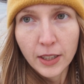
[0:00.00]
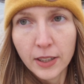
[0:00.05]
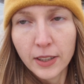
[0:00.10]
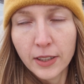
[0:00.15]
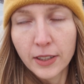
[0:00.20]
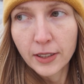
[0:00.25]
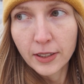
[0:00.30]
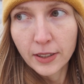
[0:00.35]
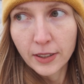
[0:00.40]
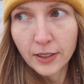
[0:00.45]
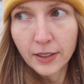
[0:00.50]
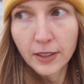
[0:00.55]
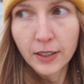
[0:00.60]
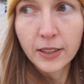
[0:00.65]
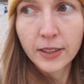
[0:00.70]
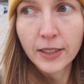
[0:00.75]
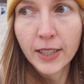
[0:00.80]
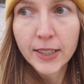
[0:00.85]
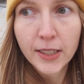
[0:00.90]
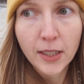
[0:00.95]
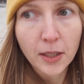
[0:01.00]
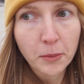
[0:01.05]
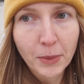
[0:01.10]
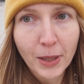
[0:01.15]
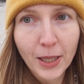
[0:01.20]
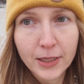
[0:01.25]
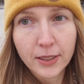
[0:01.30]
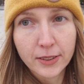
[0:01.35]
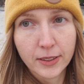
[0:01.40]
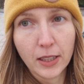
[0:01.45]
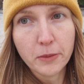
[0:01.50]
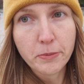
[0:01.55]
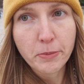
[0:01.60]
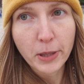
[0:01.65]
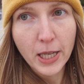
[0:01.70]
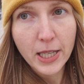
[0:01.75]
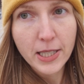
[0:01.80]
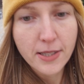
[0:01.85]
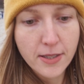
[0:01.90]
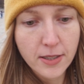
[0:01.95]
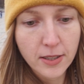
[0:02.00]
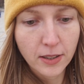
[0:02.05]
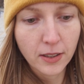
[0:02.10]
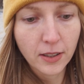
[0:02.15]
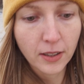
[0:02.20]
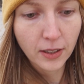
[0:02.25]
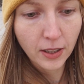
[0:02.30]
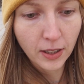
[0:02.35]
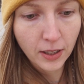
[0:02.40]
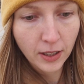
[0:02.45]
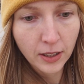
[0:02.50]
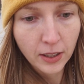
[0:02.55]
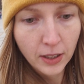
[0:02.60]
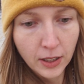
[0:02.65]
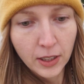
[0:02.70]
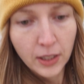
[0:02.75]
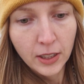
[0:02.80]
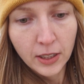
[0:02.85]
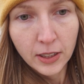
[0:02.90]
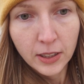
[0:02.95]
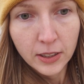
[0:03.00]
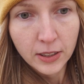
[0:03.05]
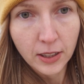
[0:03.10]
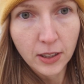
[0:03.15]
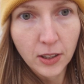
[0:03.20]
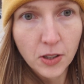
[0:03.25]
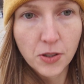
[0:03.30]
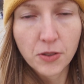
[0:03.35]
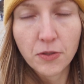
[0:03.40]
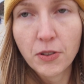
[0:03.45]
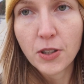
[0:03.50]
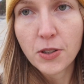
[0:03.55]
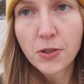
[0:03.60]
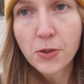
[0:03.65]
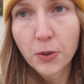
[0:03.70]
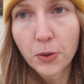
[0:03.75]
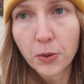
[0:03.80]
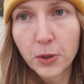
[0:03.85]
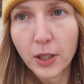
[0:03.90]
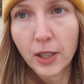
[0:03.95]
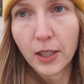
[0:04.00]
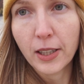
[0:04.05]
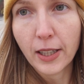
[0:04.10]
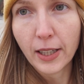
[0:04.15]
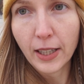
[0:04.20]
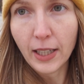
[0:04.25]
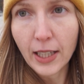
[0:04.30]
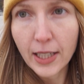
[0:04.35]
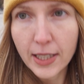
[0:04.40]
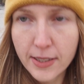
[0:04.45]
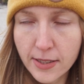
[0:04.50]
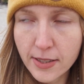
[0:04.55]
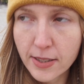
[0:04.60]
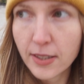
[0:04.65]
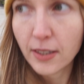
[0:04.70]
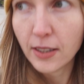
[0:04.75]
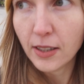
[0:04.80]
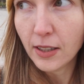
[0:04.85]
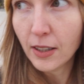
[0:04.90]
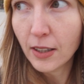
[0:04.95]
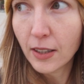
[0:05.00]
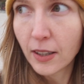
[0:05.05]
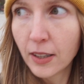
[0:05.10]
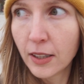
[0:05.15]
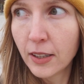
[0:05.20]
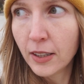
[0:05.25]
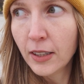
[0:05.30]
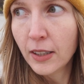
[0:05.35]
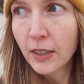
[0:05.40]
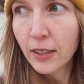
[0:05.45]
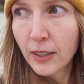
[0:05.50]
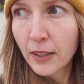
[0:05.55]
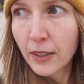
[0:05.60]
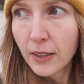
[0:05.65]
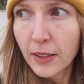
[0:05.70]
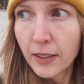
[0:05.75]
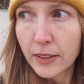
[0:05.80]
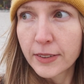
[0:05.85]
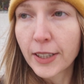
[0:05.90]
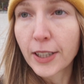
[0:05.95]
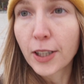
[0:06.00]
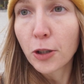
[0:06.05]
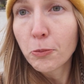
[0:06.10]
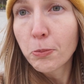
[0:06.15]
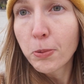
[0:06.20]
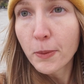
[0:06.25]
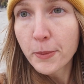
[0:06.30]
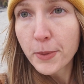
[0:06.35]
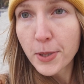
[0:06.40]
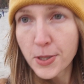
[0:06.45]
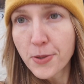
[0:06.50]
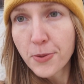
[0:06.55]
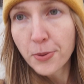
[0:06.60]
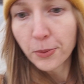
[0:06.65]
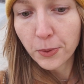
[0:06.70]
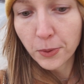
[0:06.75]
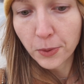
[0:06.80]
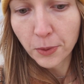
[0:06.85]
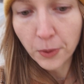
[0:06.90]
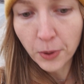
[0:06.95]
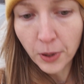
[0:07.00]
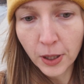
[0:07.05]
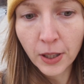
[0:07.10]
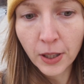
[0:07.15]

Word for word: E, na temat tej pracy, tego związku, tej relacji, tego pomysłu,